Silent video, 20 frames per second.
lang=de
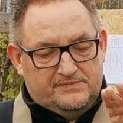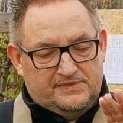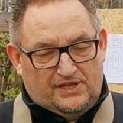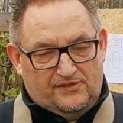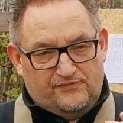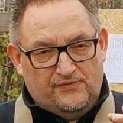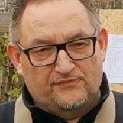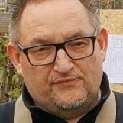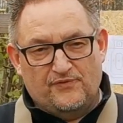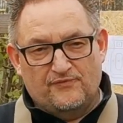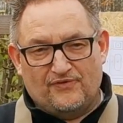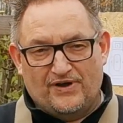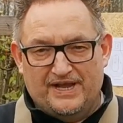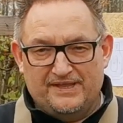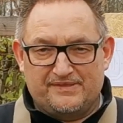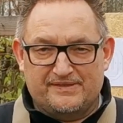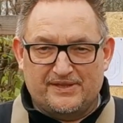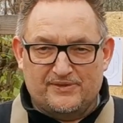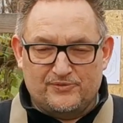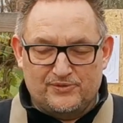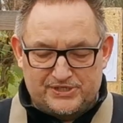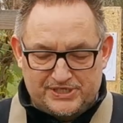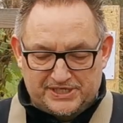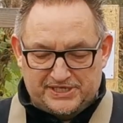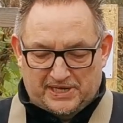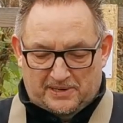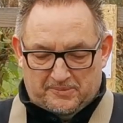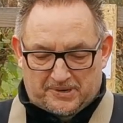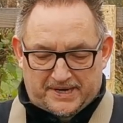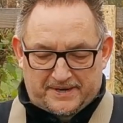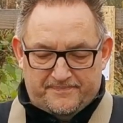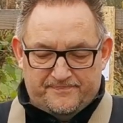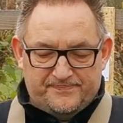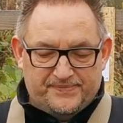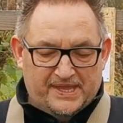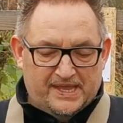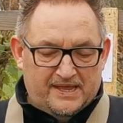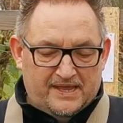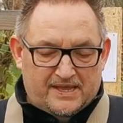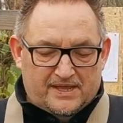Das 551 ist natürlich nicht dabei.
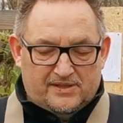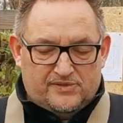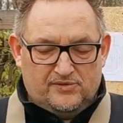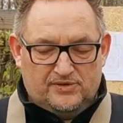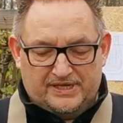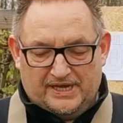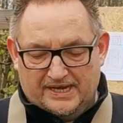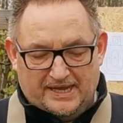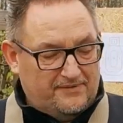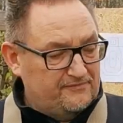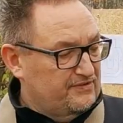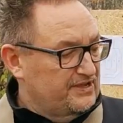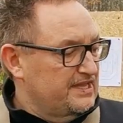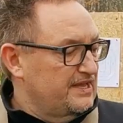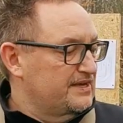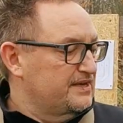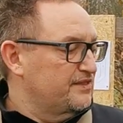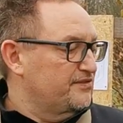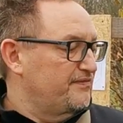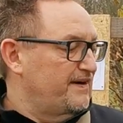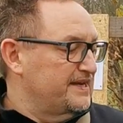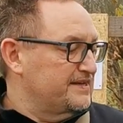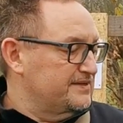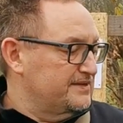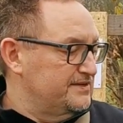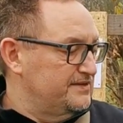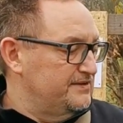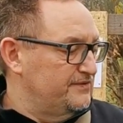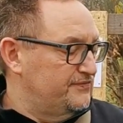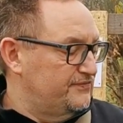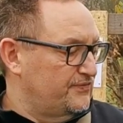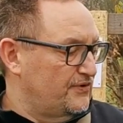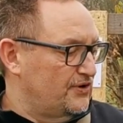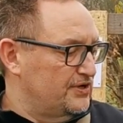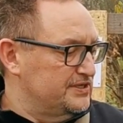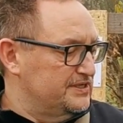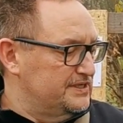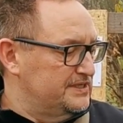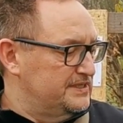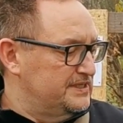So, dann haben wir hier des Weiteren
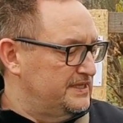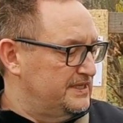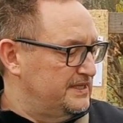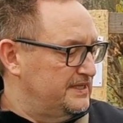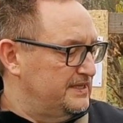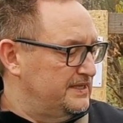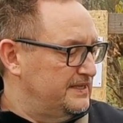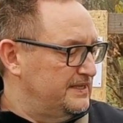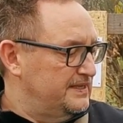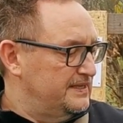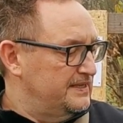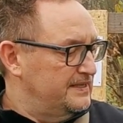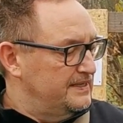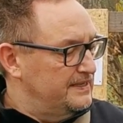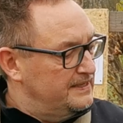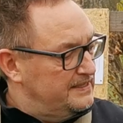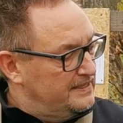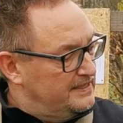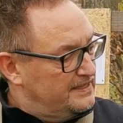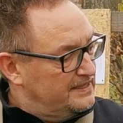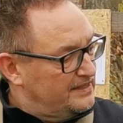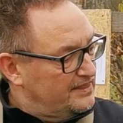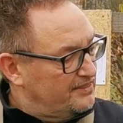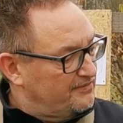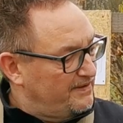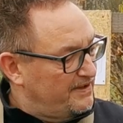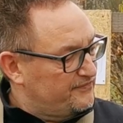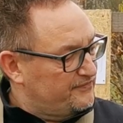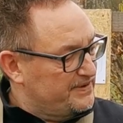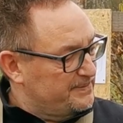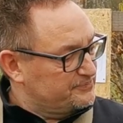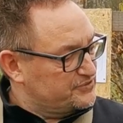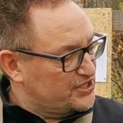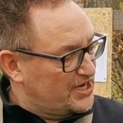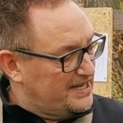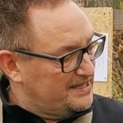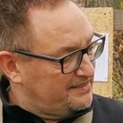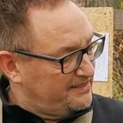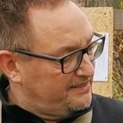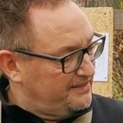vorne zwei
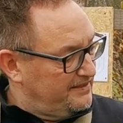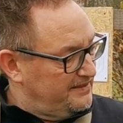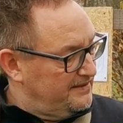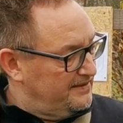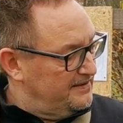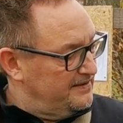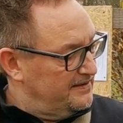Flipcharts.